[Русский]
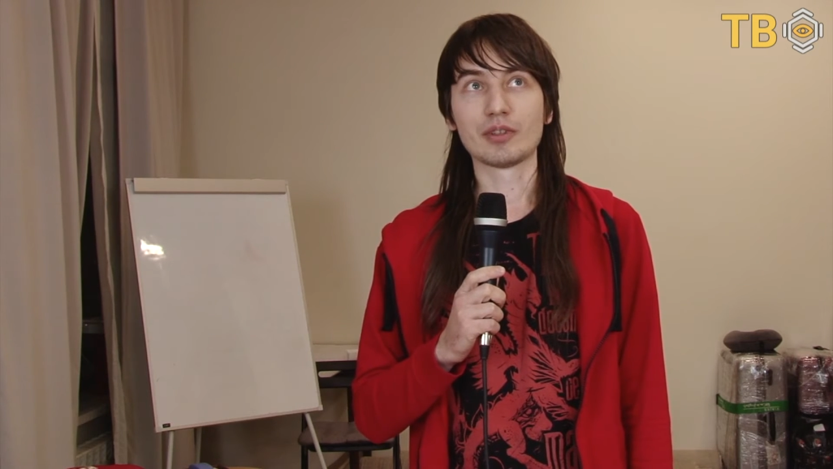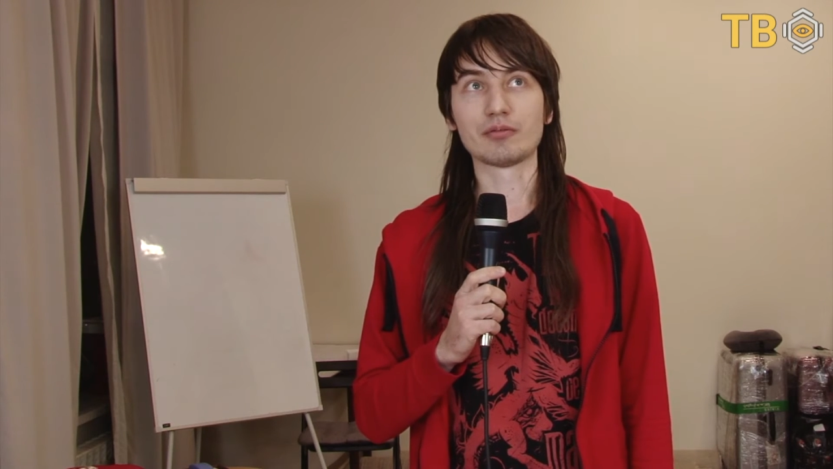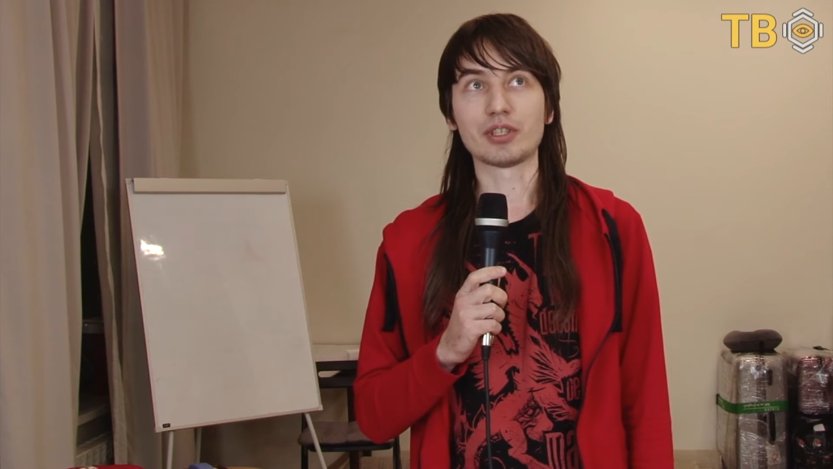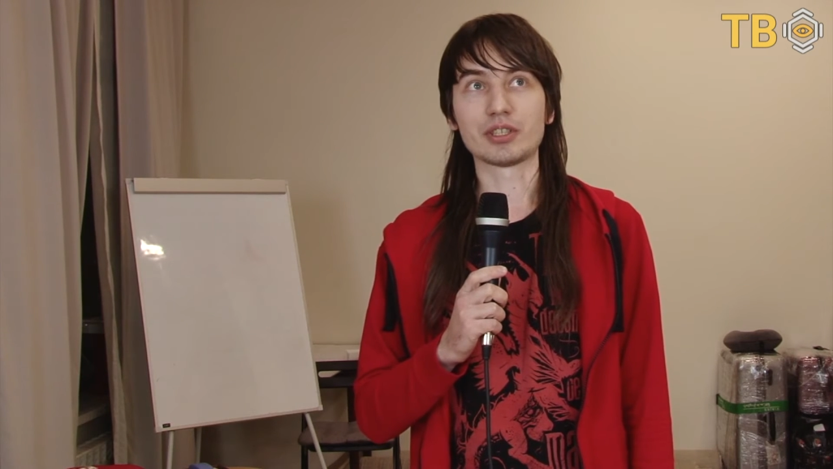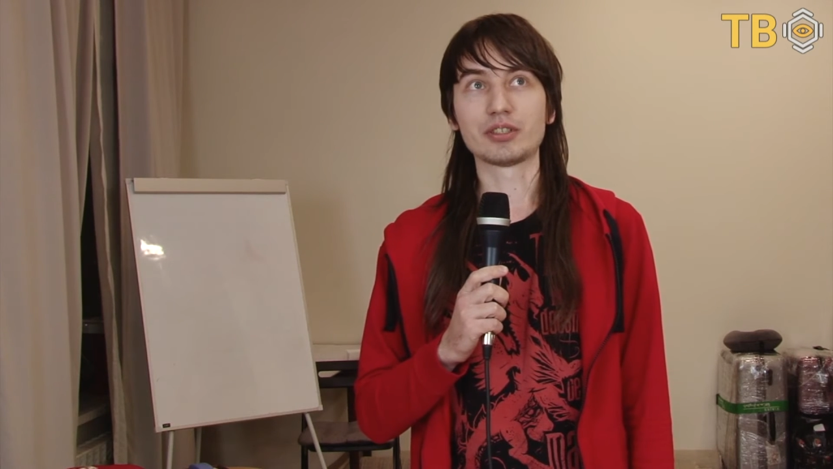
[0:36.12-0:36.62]

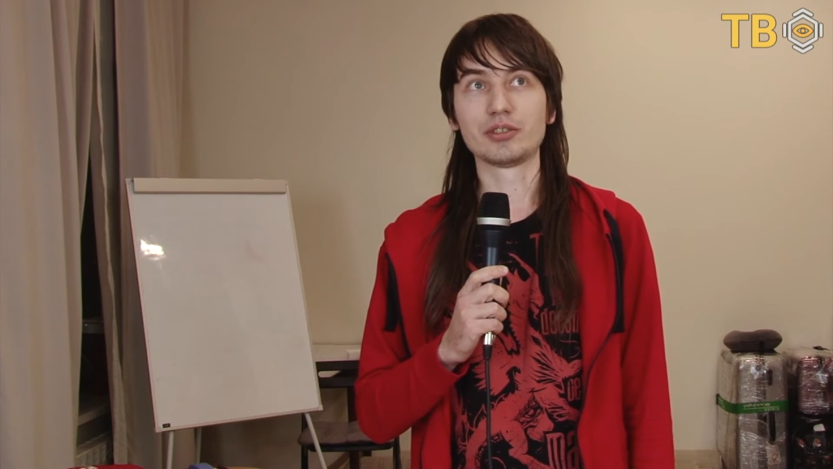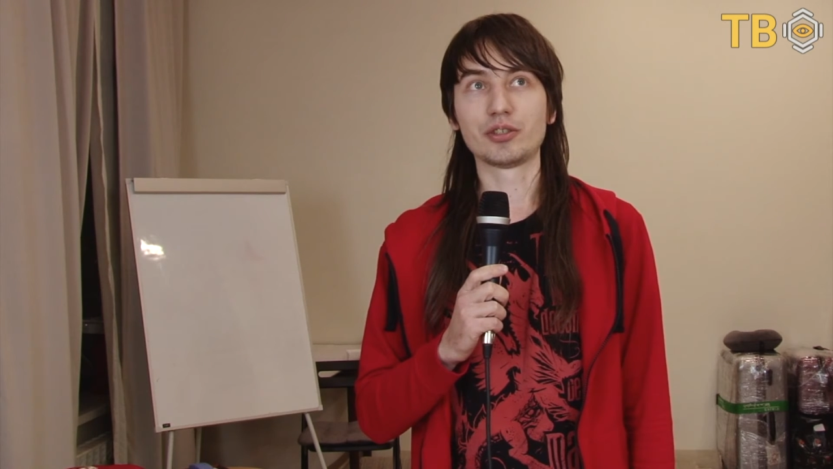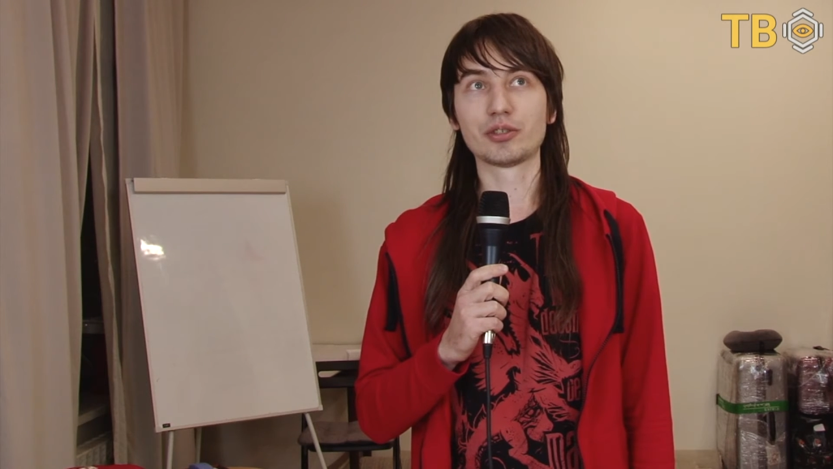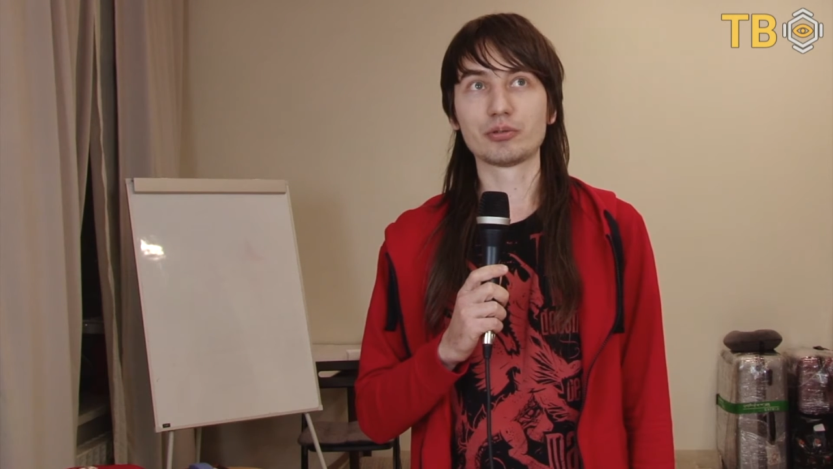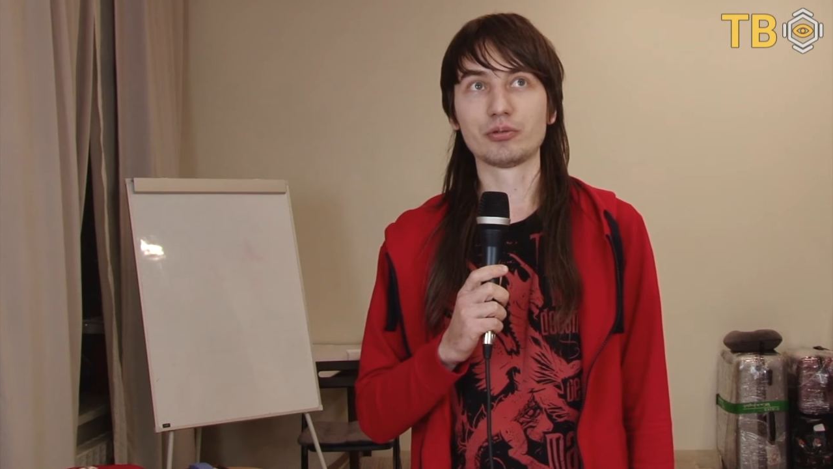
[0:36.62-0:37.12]
вас
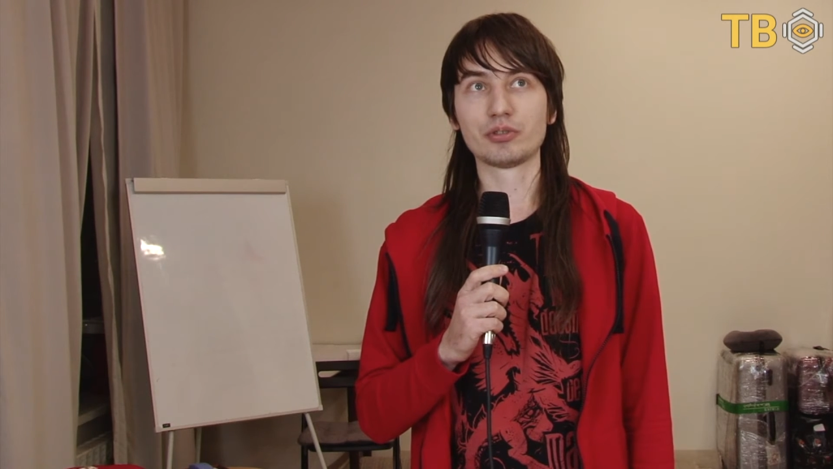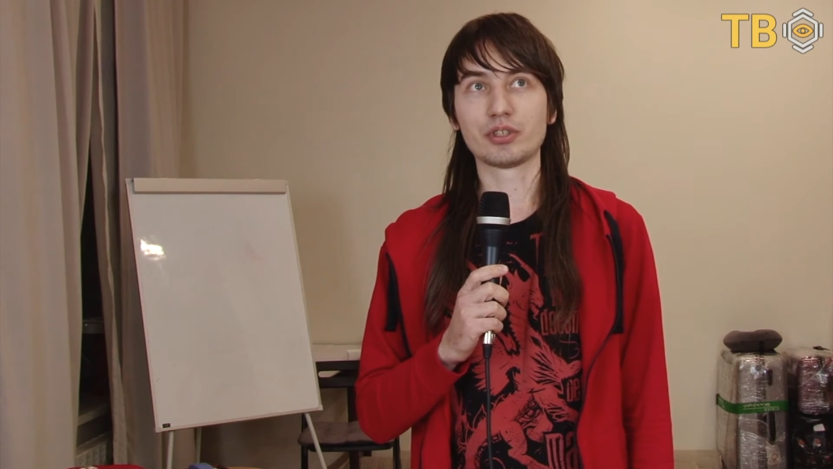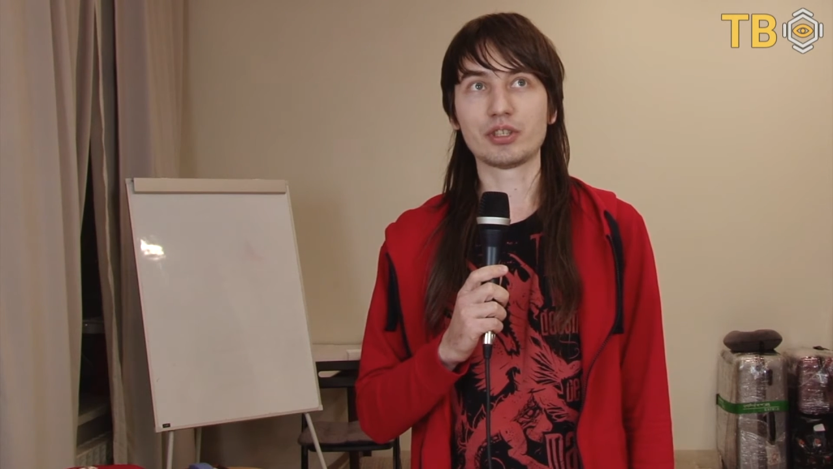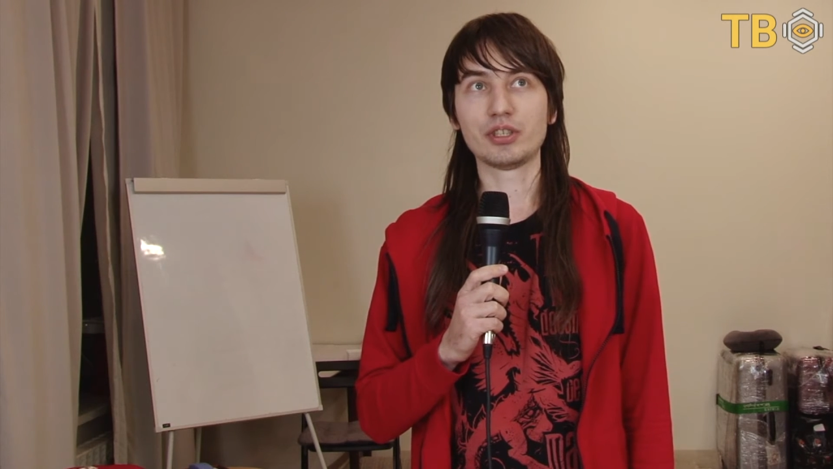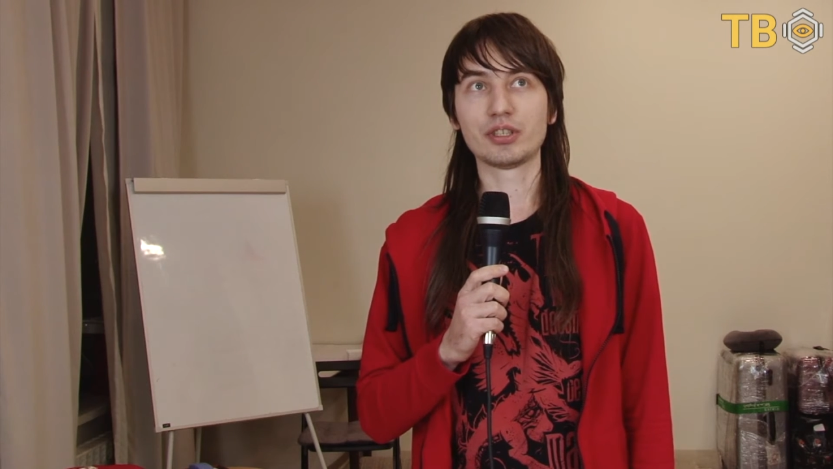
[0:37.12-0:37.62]
интересуют
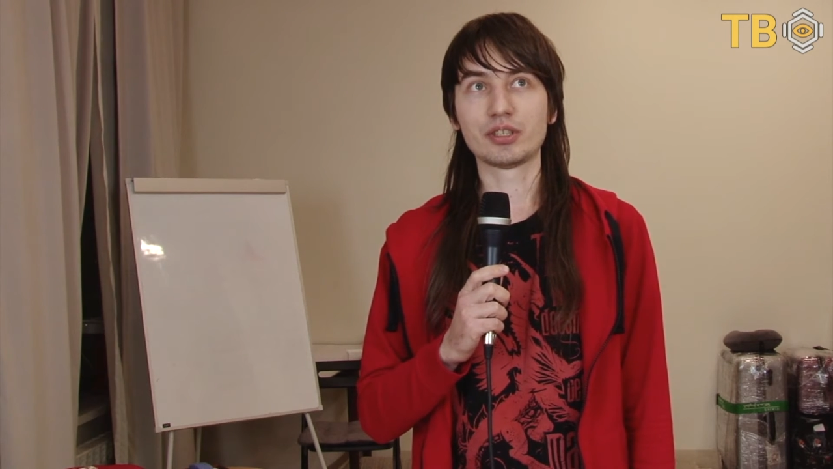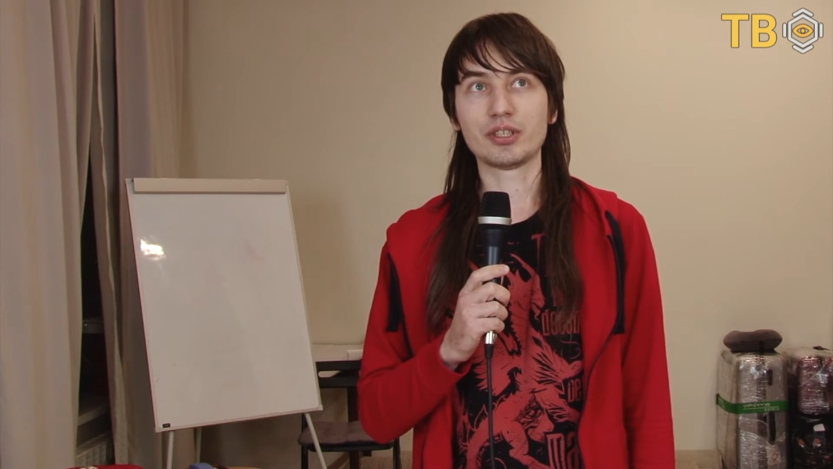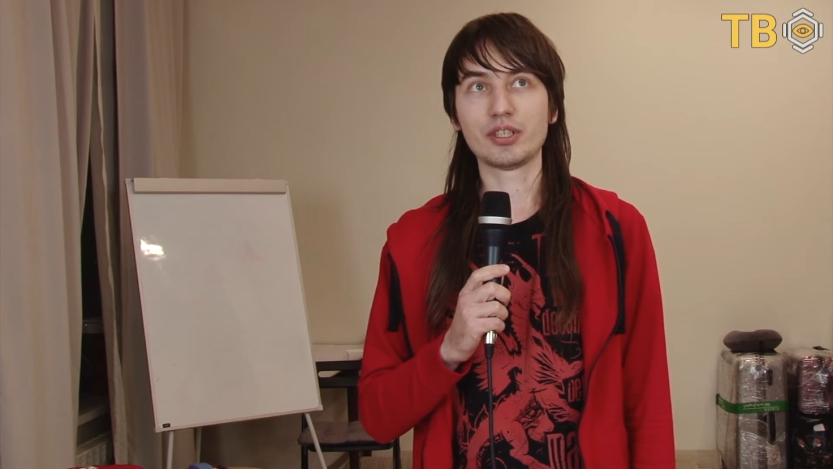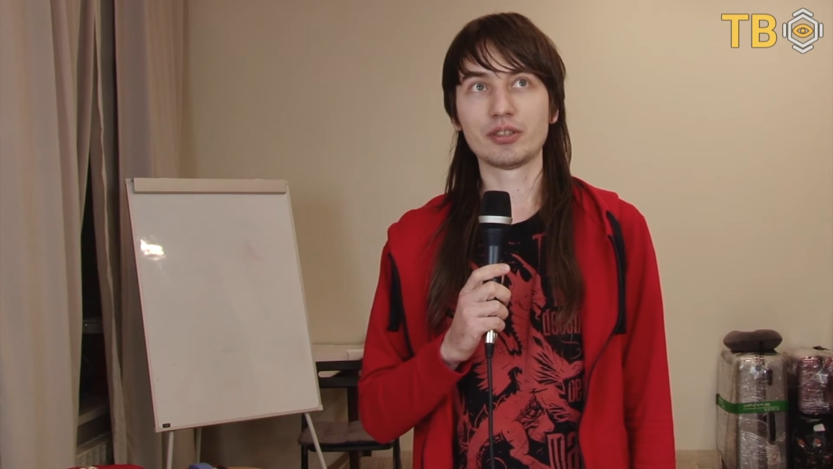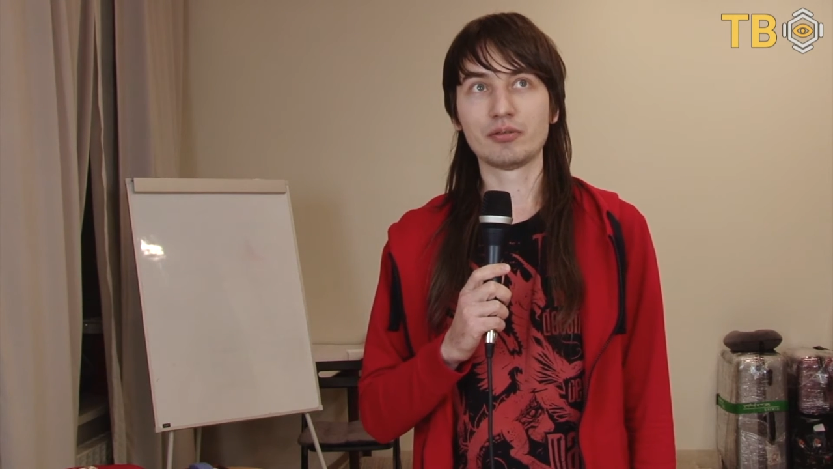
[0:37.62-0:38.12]
какие-то
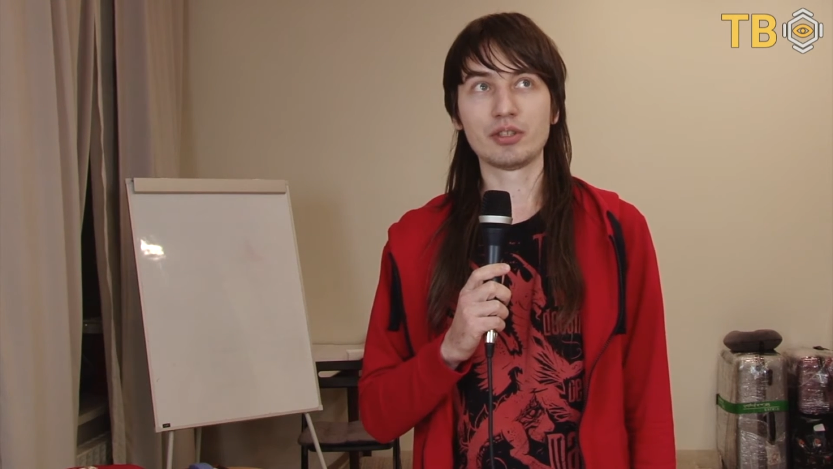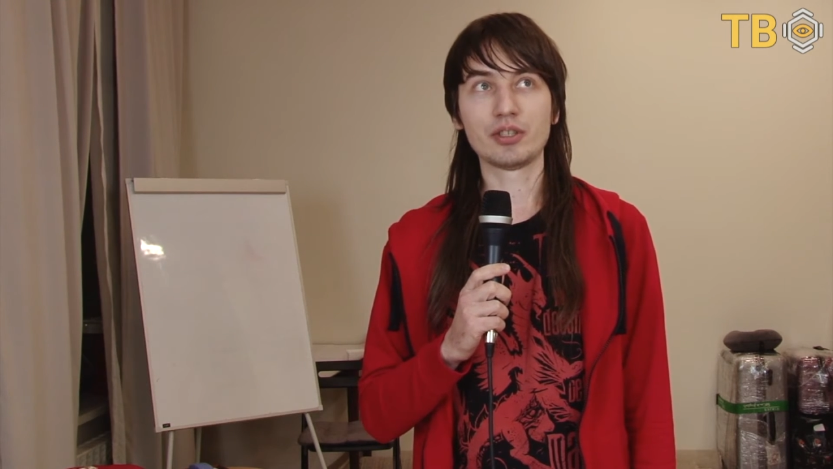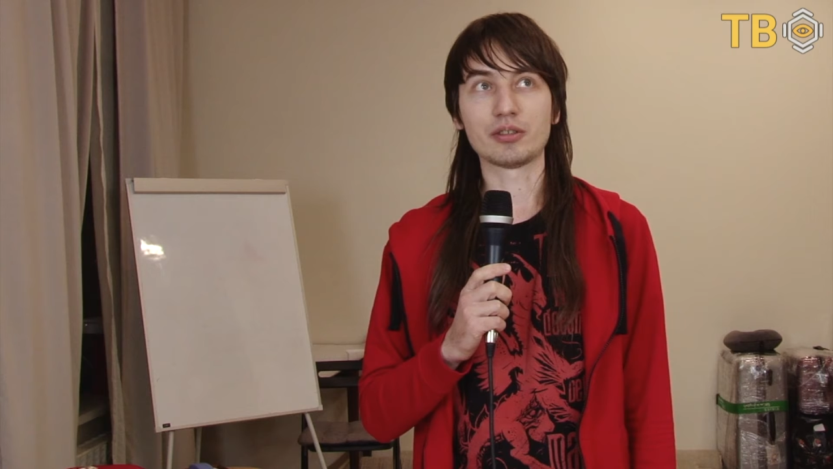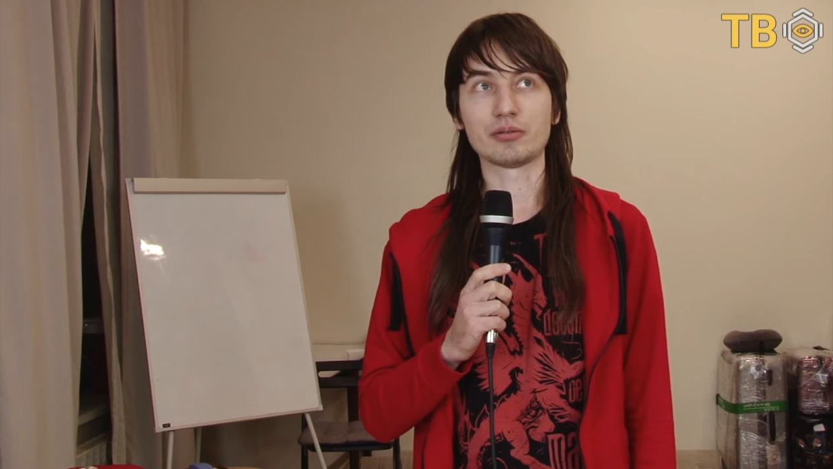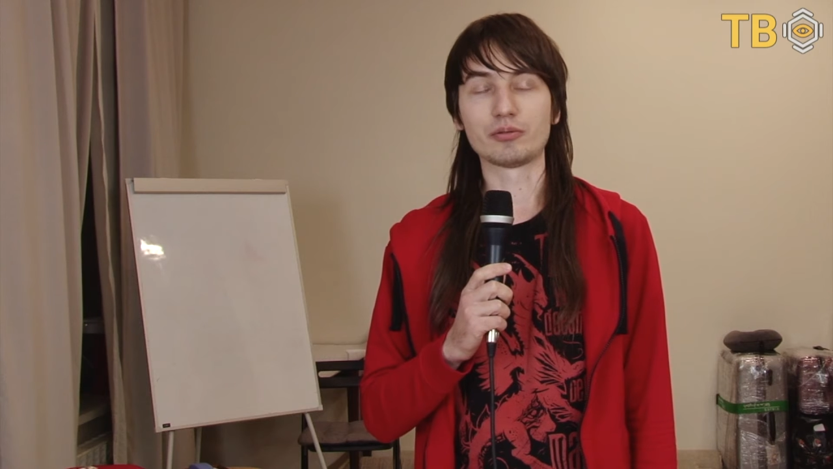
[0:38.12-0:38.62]

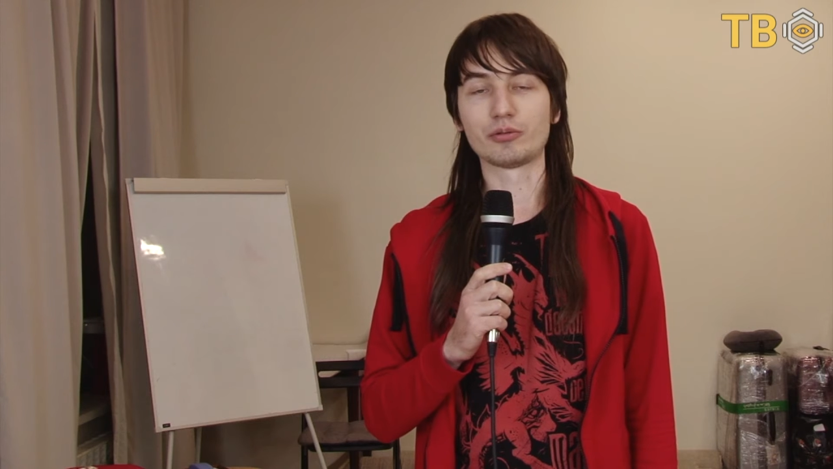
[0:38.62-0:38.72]
исследования,